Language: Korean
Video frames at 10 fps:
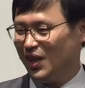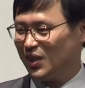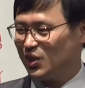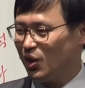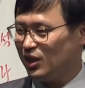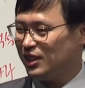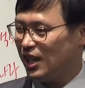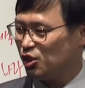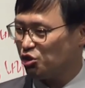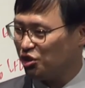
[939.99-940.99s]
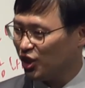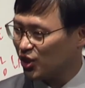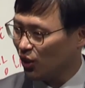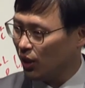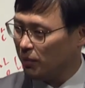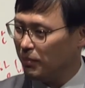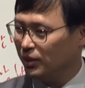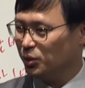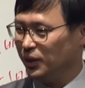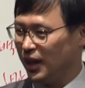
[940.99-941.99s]
그걸 그냥 줄여서
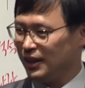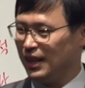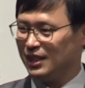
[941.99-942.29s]
한마디로 얘기를